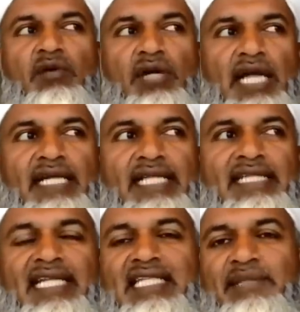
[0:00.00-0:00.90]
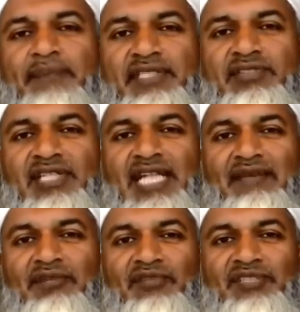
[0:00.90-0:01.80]
Но и от степени тоже
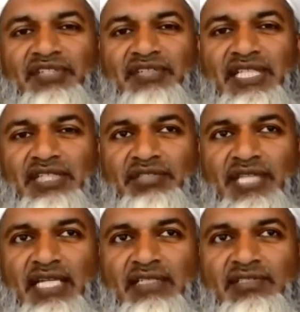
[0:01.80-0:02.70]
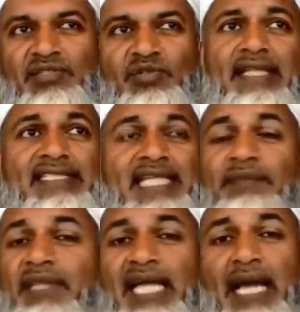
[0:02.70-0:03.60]
зависит, на которую претендуете. То же
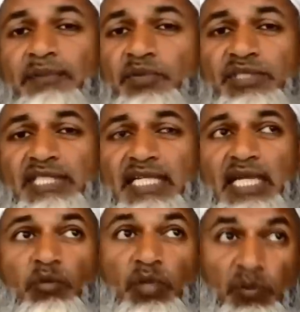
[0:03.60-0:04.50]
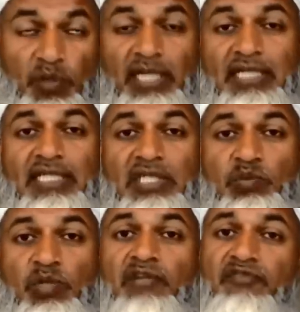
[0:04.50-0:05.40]
самое и рай. Мы в этом мире
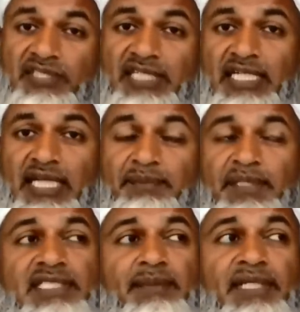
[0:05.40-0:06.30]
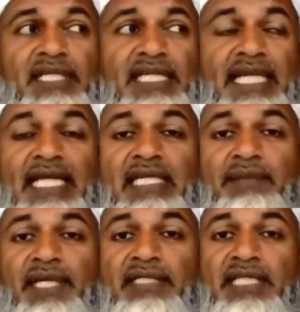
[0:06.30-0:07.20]
трудимся, чтобы заслужить
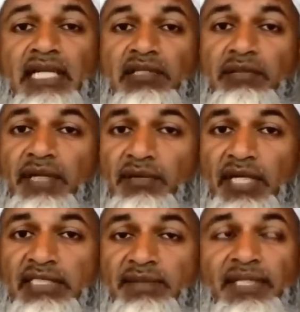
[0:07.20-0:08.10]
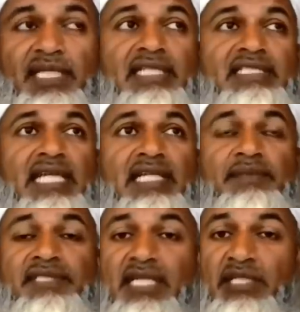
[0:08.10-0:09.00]
рай. Кто-то попадет в рай Мауа,
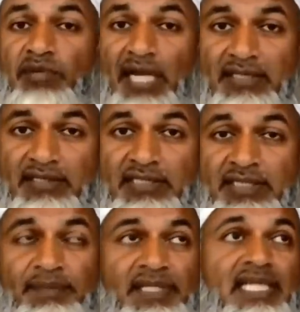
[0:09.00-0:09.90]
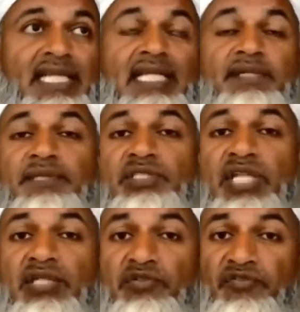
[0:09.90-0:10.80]
кто-то в сады Эдема, а кто-то в
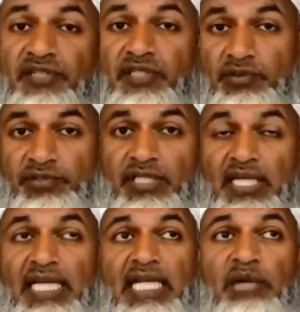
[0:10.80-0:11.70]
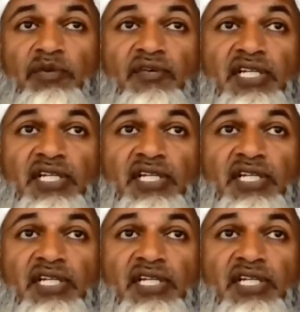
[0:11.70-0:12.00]
высший рай Фердаус.